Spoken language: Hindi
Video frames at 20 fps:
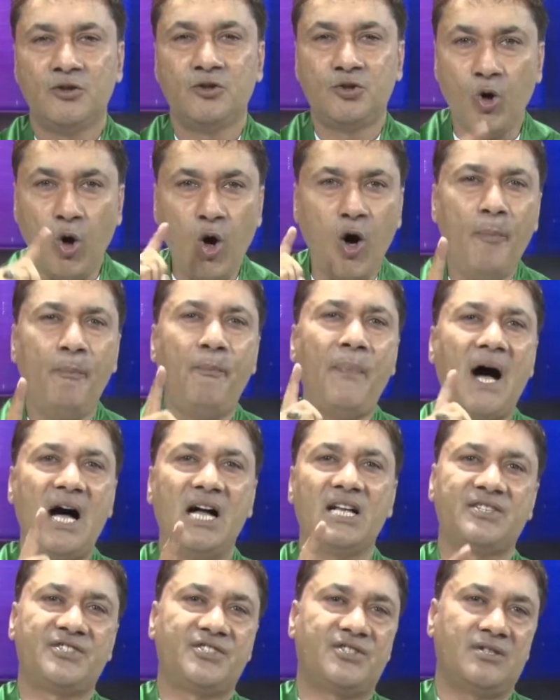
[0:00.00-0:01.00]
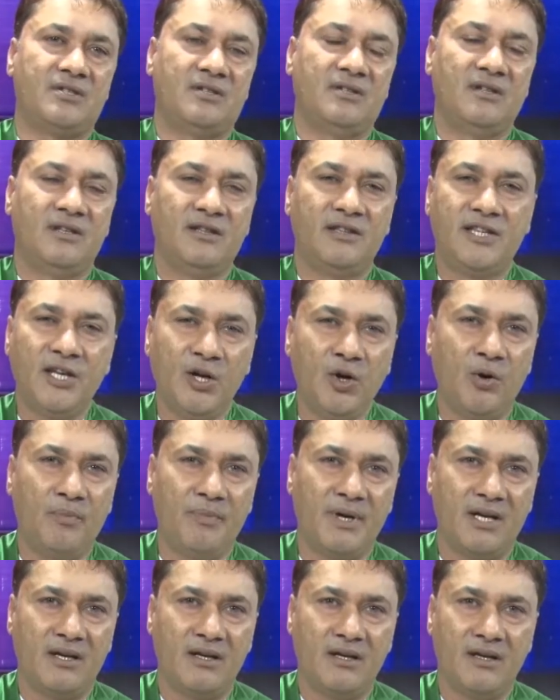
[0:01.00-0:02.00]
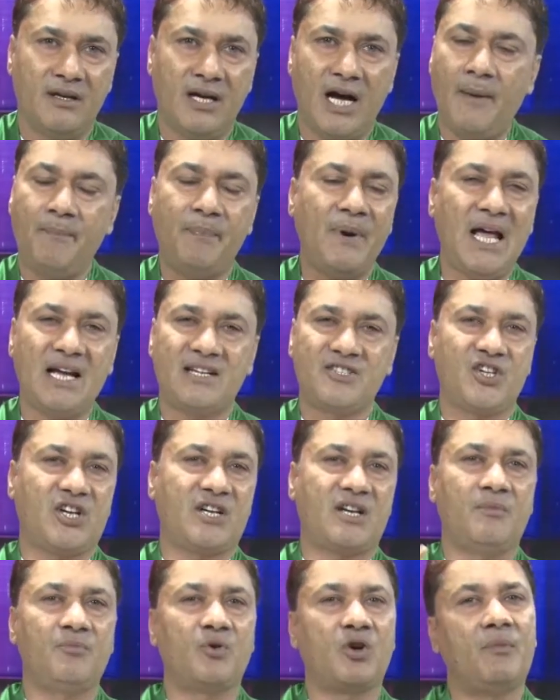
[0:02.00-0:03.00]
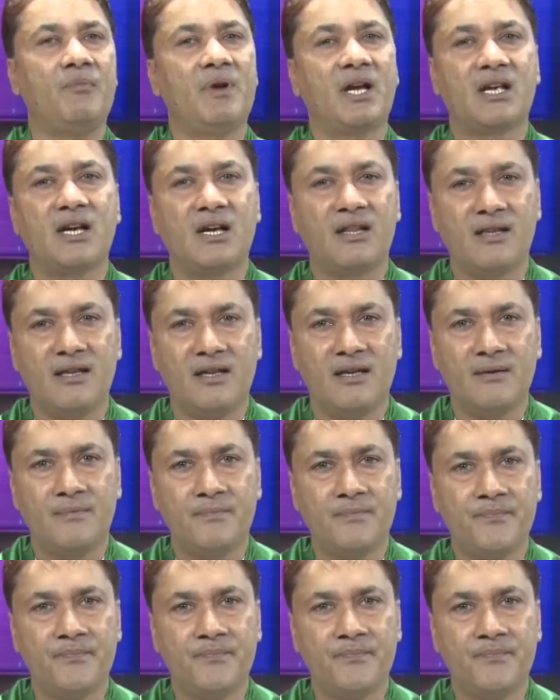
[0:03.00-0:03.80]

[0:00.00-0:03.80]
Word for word: दो पांच दिनों में अपना एक चक्कर मुकम्मल करती है